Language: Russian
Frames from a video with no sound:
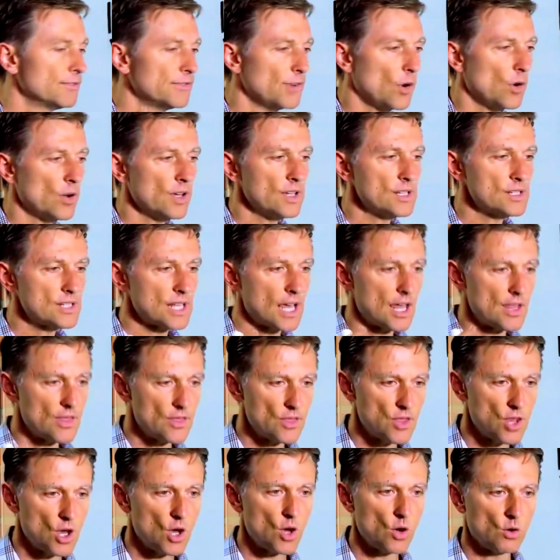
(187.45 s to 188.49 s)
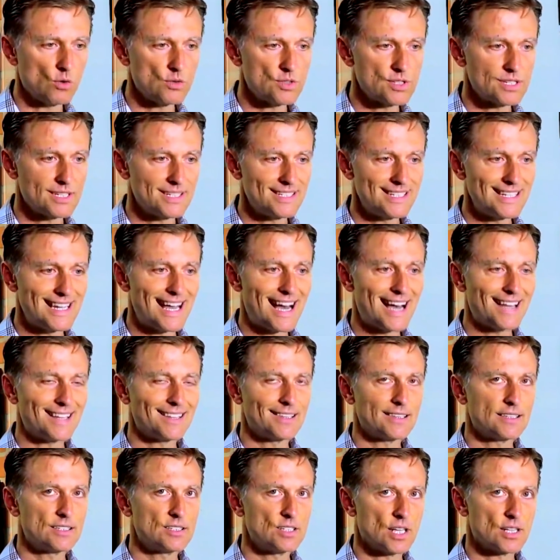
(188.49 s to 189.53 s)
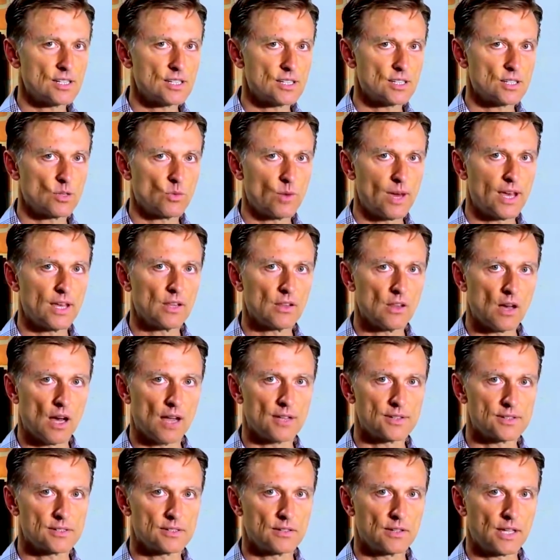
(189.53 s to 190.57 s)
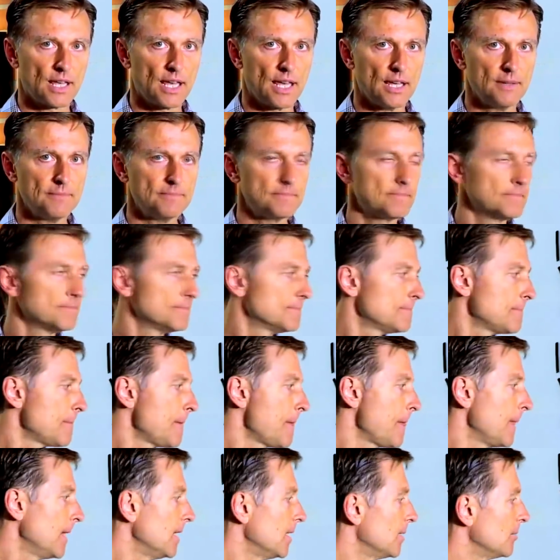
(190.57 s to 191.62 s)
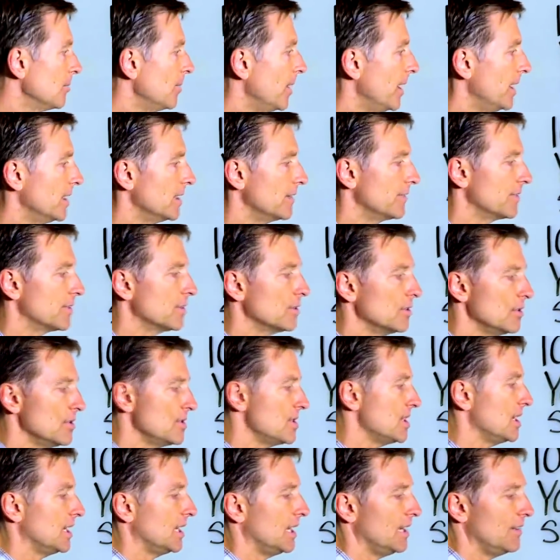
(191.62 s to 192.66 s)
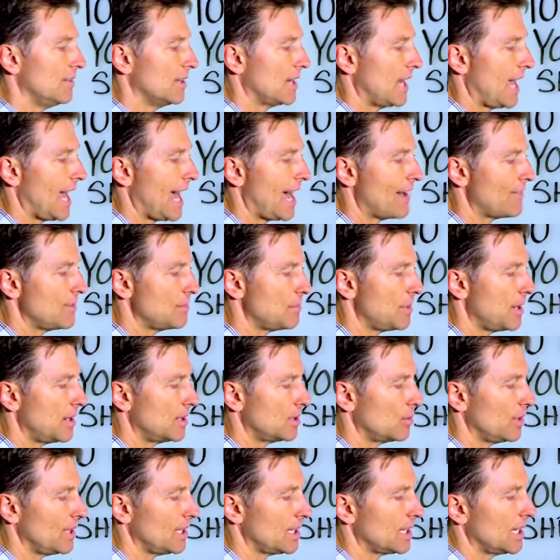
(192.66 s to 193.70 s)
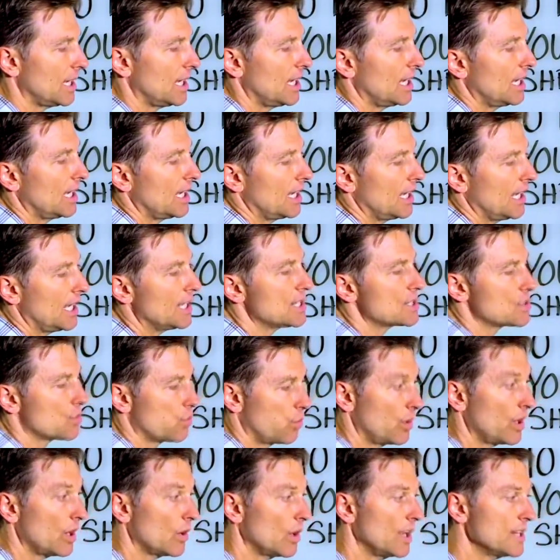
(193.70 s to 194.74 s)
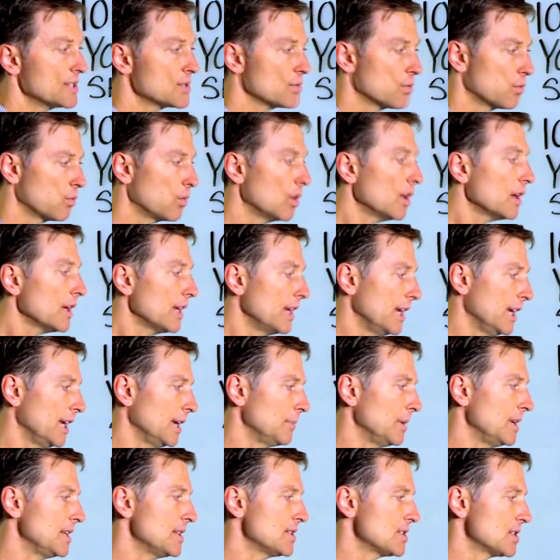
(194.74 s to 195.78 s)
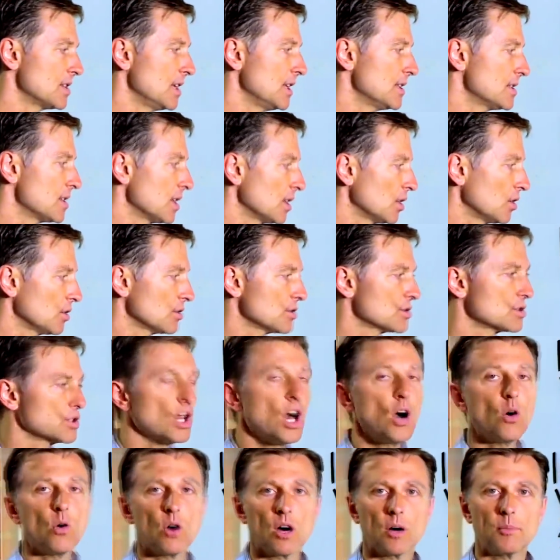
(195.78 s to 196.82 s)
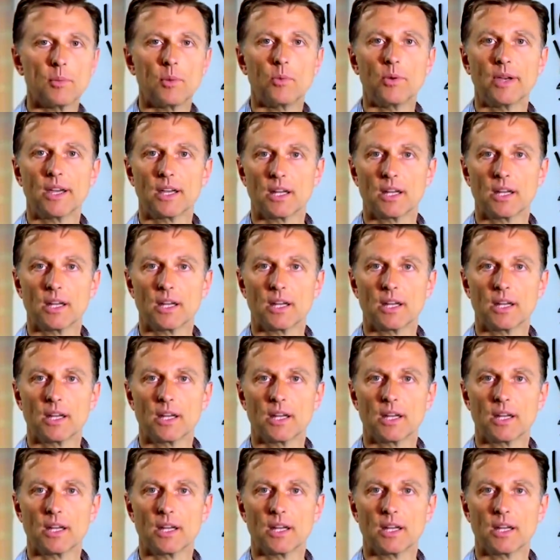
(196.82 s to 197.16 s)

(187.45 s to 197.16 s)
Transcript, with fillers: Обращайте внимание на это, а не только на похудение. Но если вы худеете даже на 200 грамм в неделю, диета работает, просто медленнее.